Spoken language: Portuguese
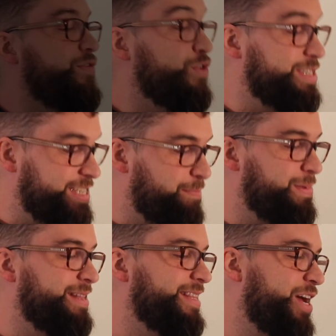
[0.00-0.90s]
Se você
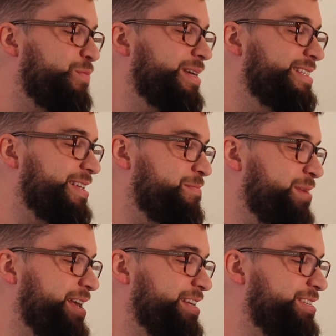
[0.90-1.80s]
plantar uma
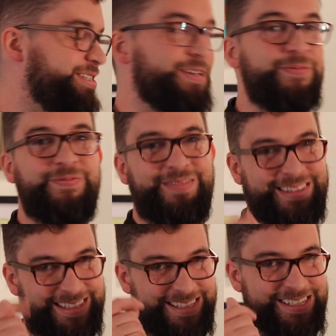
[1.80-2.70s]
semente,
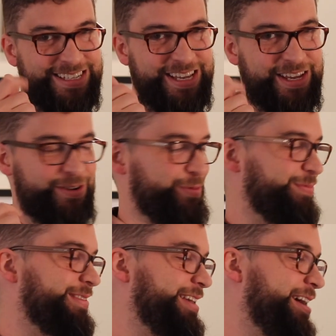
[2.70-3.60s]
dinheiro,
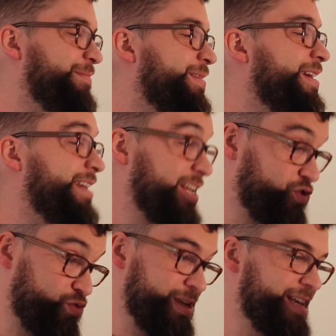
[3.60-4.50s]
tá? Na
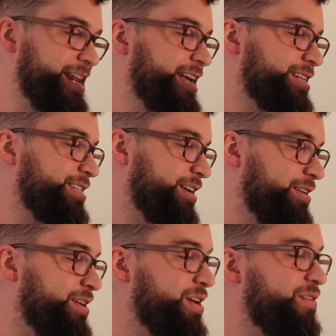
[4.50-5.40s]
sua igreja,
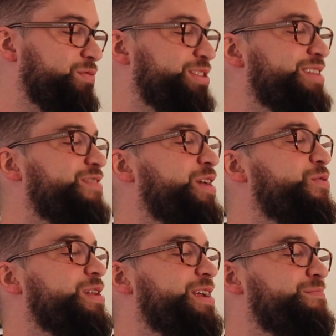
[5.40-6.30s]
você vai
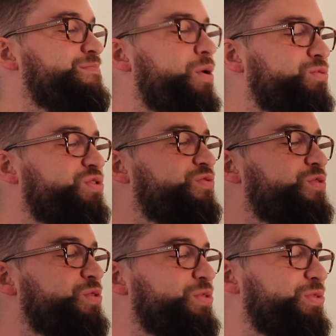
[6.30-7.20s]
colher bons
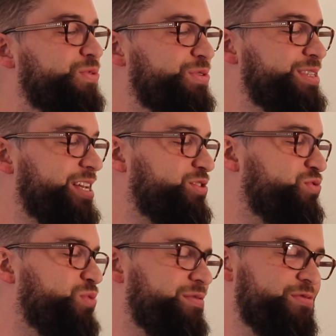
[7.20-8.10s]
frutos na
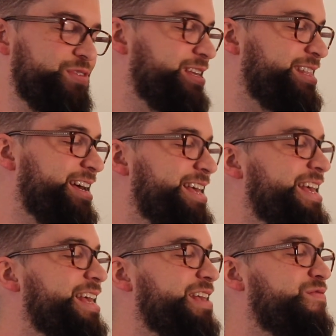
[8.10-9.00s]
sua vida
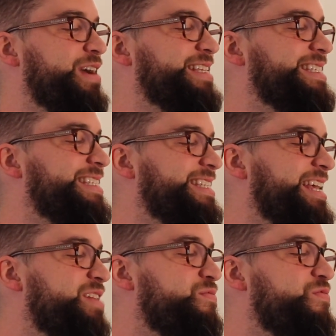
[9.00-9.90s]
e vai
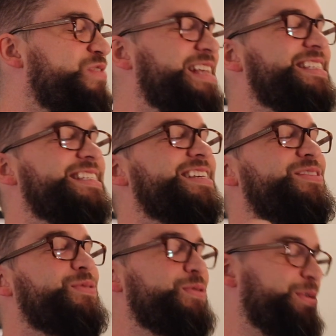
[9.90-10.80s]
ser um
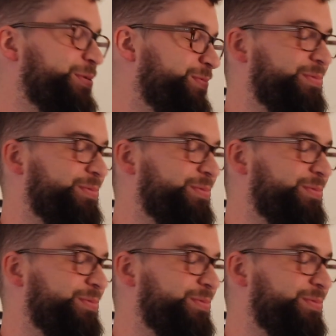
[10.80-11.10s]
vencedor.